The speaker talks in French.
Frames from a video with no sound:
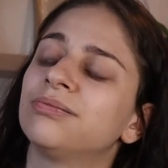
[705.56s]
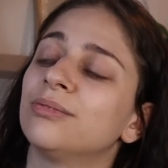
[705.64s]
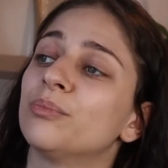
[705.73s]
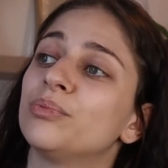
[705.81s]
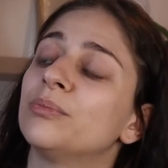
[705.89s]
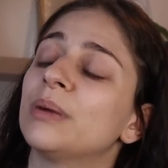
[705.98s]

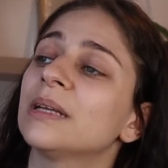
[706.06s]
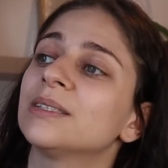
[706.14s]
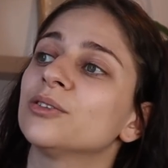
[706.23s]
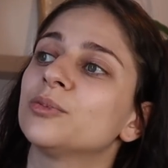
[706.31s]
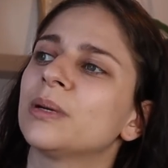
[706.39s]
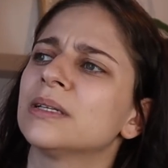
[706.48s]
on peut
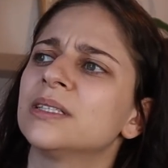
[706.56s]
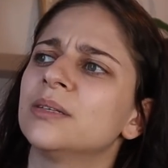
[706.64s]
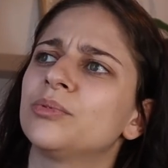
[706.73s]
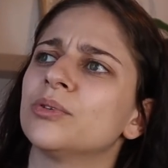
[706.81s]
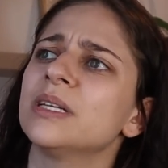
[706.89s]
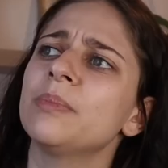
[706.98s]
partir du
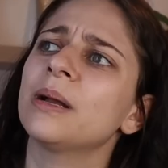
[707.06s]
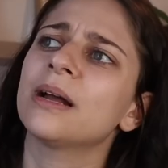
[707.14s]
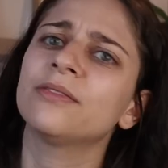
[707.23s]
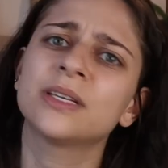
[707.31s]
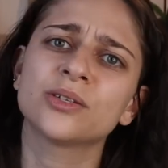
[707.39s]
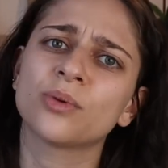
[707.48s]
principe que c'est pas
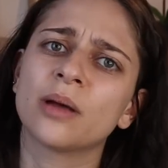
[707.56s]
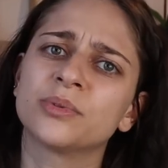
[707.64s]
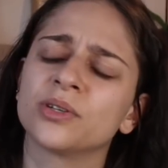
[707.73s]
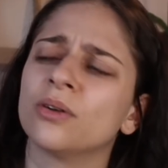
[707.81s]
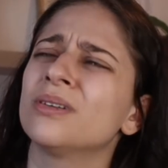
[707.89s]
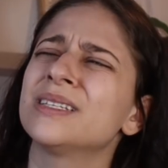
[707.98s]
grave qu'ils soient
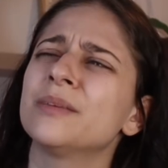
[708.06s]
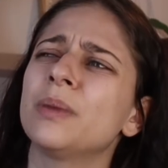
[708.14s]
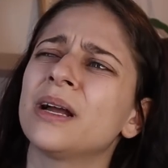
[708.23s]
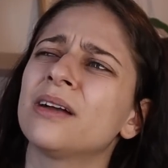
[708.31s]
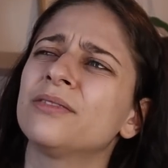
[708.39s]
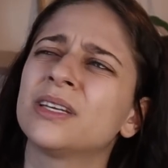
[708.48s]
absents, c'est
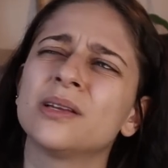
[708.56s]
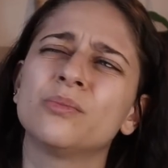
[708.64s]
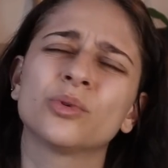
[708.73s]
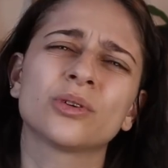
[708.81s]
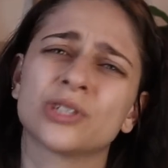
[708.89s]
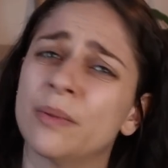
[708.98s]
pas grave qu'ils
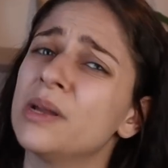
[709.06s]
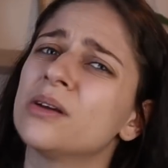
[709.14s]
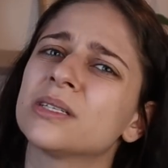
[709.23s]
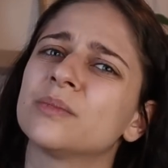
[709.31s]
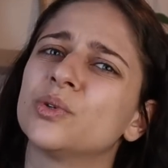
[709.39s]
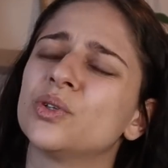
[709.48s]
montrent jamais
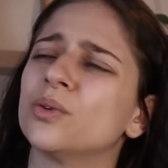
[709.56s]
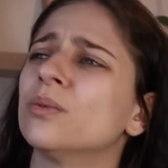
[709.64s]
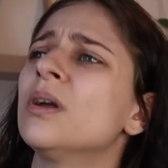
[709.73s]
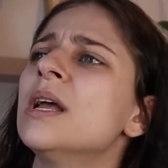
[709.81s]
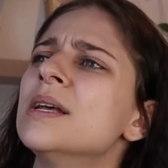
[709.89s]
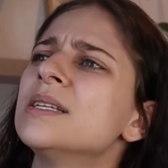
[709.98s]
leurs émotions,